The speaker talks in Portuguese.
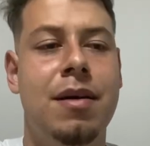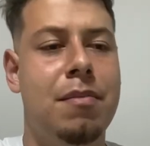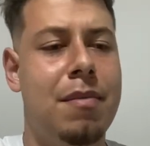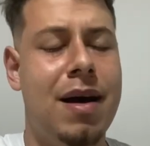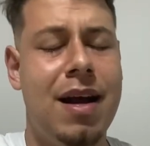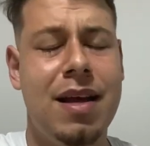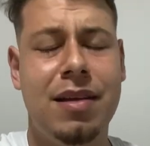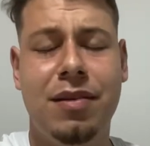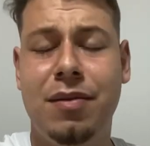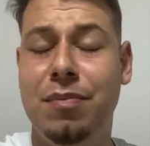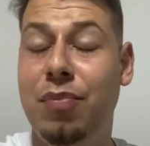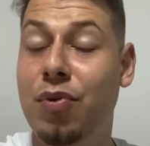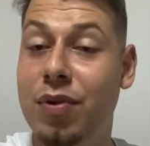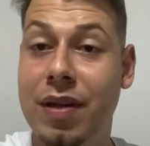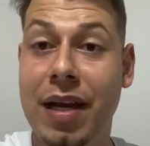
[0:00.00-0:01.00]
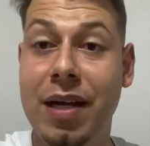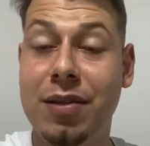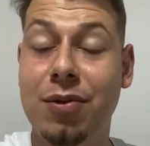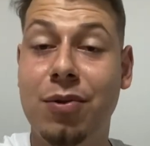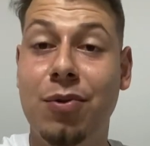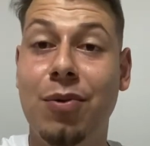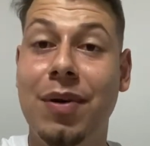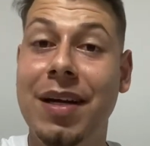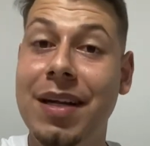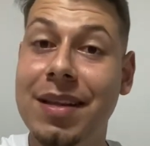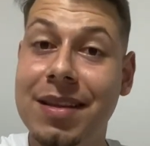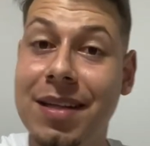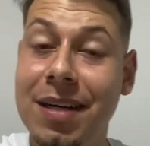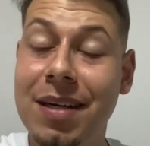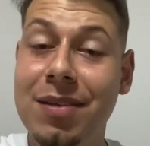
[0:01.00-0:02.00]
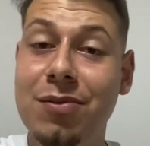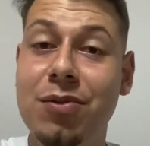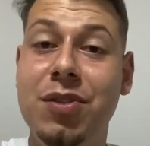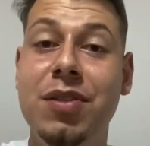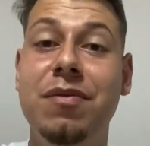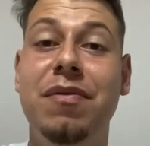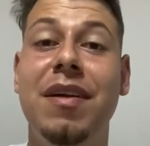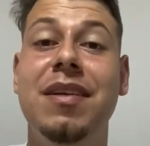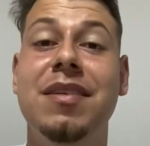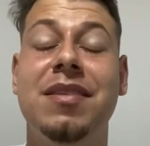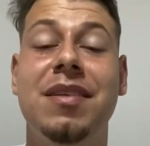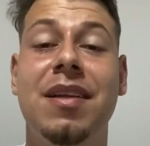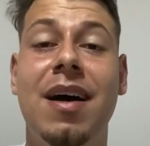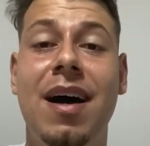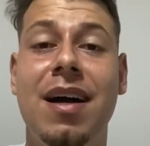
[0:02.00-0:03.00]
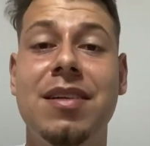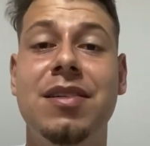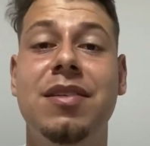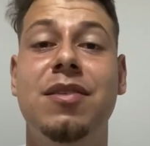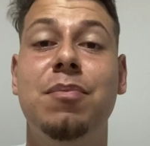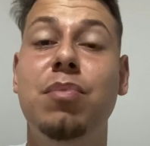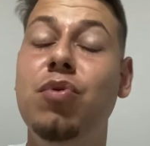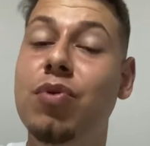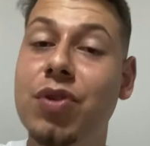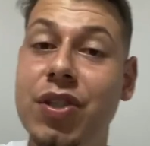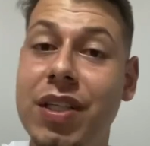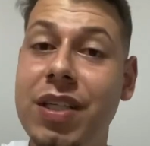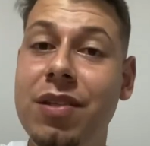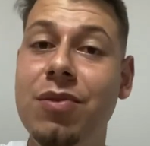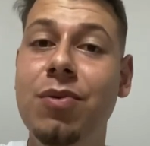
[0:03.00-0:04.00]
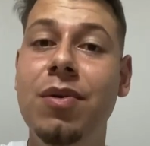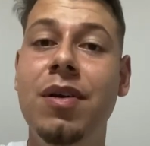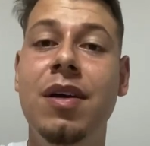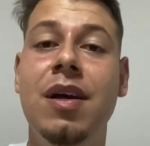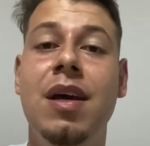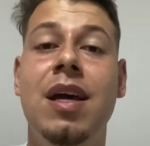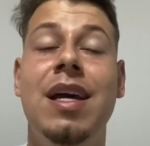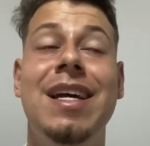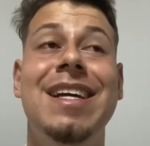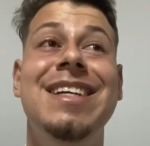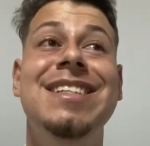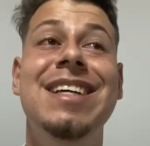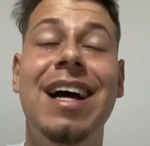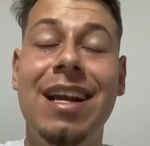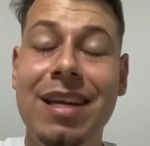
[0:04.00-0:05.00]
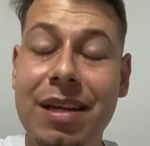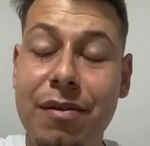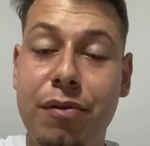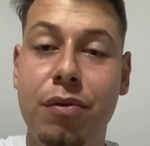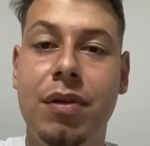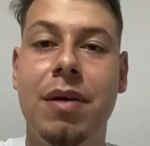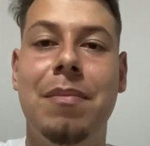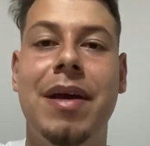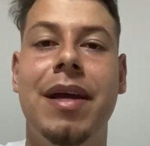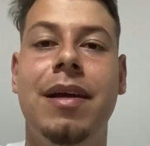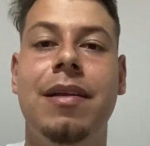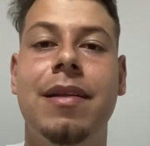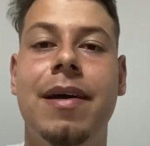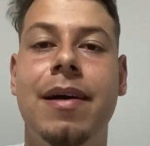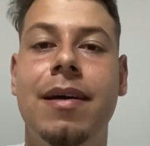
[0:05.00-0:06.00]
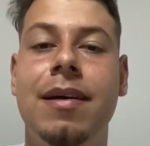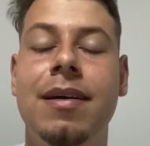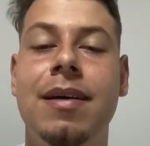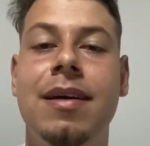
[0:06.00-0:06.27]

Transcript: mas por dentro estou gritando de felicidade, explodindo e de alívio também, né?